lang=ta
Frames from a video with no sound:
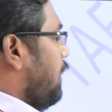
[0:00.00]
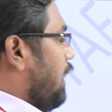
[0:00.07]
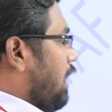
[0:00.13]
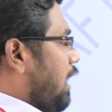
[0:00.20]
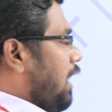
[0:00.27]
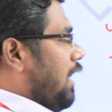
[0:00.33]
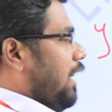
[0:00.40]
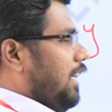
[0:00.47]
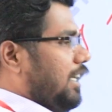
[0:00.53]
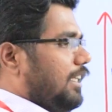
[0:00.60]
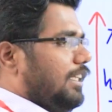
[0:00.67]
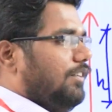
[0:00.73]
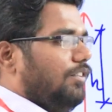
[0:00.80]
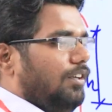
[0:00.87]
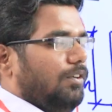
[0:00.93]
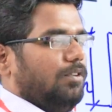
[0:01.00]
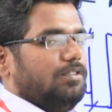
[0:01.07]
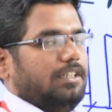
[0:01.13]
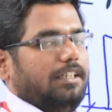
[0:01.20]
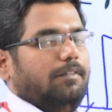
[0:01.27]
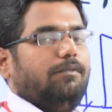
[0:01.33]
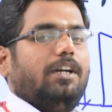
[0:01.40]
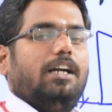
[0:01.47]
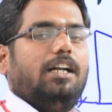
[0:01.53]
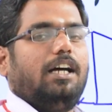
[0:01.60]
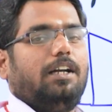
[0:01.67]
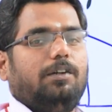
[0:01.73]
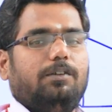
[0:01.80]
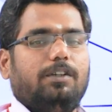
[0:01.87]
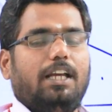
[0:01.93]
பட் ஆனால் இவங்களுக்கு கொஞ்சம்
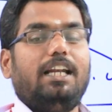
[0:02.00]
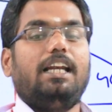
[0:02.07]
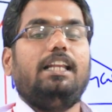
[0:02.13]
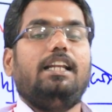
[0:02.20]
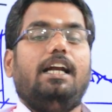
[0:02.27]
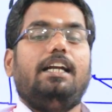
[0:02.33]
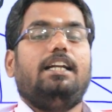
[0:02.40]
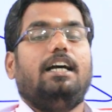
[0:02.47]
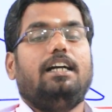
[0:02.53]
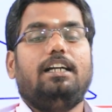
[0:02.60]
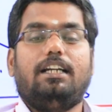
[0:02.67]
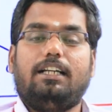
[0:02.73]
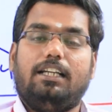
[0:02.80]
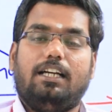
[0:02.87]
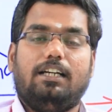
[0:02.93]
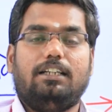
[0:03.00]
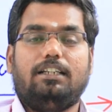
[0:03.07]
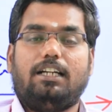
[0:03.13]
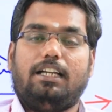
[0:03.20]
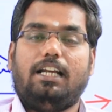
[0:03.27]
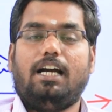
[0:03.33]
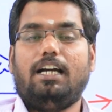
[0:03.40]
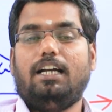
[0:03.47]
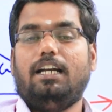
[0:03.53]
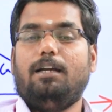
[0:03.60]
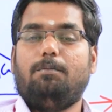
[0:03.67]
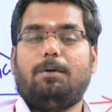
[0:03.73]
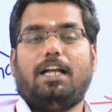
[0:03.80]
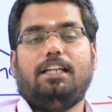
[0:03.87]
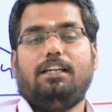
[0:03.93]
டிஃப்ரெண்ட்டாக இருக்கும் ஏன்னா இது ரைட் ஆங்கிள் ட்ரையாங்கிள்
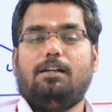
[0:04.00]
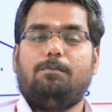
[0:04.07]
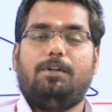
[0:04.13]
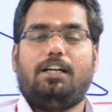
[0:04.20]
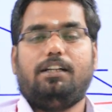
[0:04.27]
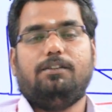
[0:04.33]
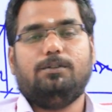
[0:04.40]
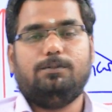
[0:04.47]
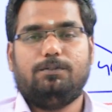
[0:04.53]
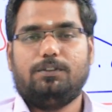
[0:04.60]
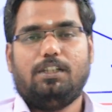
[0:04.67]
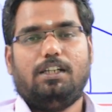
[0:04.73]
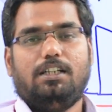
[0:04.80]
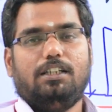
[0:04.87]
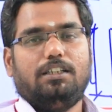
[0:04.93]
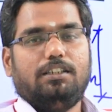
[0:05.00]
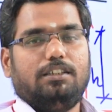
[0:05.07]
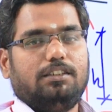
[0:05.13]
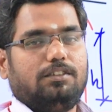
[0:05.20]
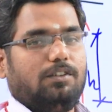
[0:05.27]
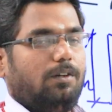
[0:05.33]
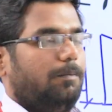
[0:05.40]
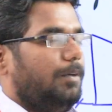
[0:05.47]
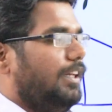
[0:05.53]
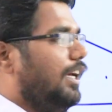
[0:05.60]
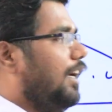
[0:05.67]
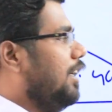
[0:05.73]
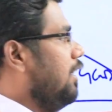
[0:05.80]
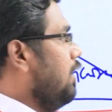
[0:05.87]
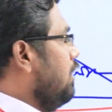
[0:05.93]
ட்ரையாங்கிள்லேயே பாதிங்கிற மாதிரி இருக்கும் சொல்ல புரியுதா